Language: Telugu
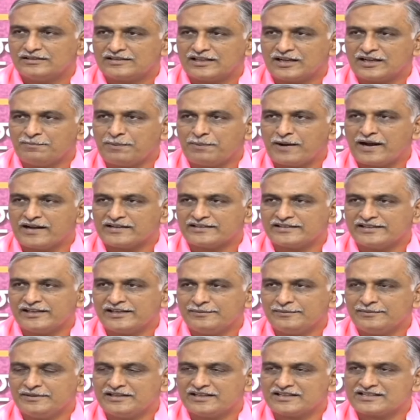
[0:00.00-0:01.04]
ఇతర
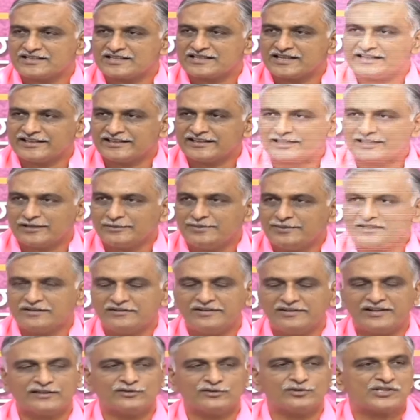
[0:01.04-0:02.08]
పార్టీల మీద చేరికల మీద
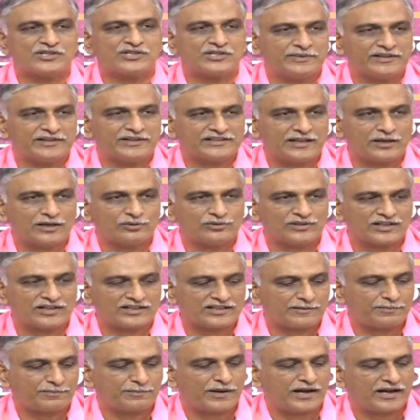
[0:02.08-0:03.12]
వీళ్ళకి దృష్టి పెడతా
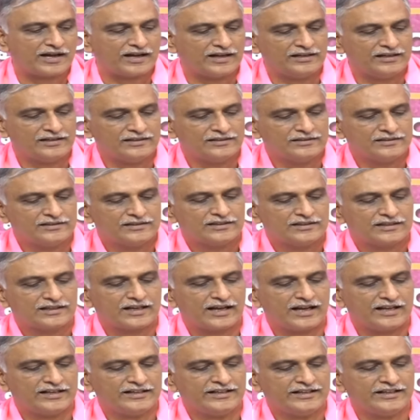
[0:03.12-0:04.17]
ఉన్నారు తప్ప
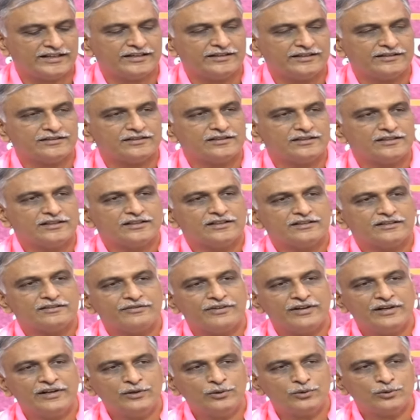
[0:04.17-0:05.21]
కానీ
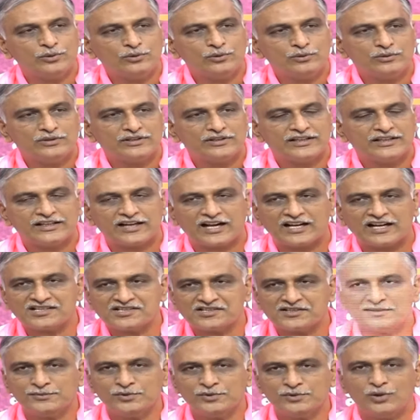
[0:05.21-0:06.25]
వీళ్ళు ఈ
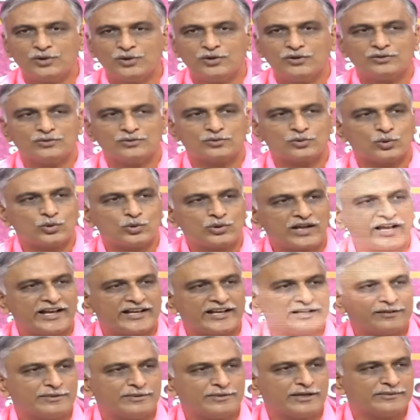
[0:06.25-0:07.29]
రాష్ట్రంలో నూట
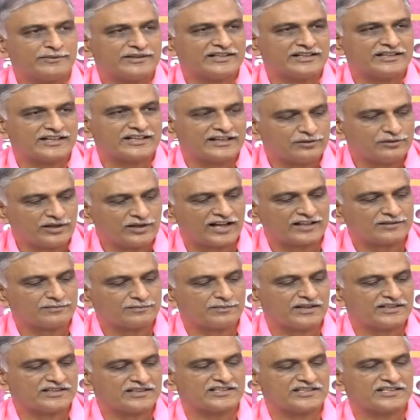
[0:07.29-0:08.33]
ఎనభై మంది రైతులు
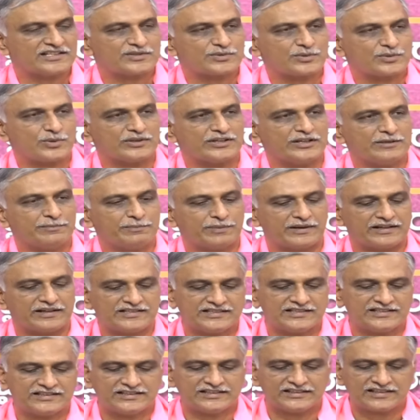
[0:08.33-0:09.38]
ఆత్మహత్య చేసుకొని
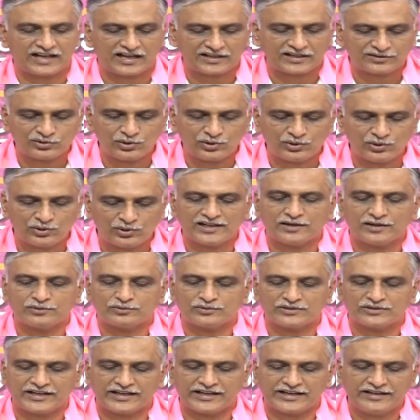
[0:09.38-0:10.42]
పరిస్థితి ఇంత ఆందోళనగా
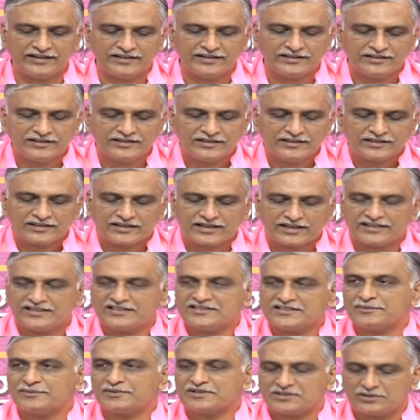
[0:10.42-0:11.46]
ఉంటే
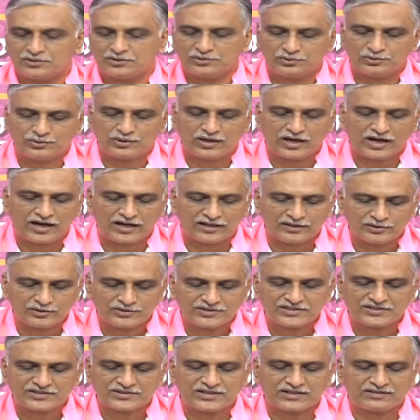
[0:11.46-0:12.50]
కనీసం అసలు
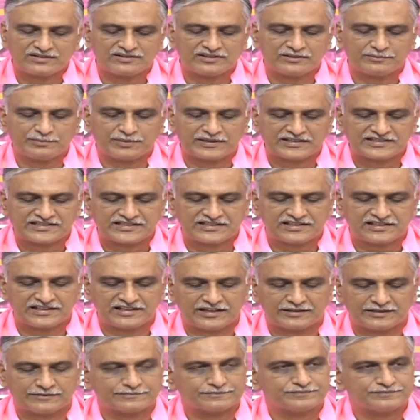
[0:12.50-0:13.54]
ఆలోచిస్తున్నటువంటి పరిస్థితి
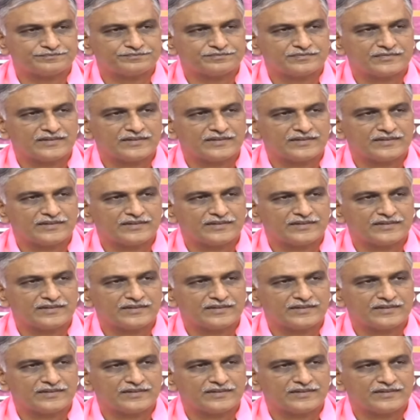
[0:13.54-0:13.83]
లేదు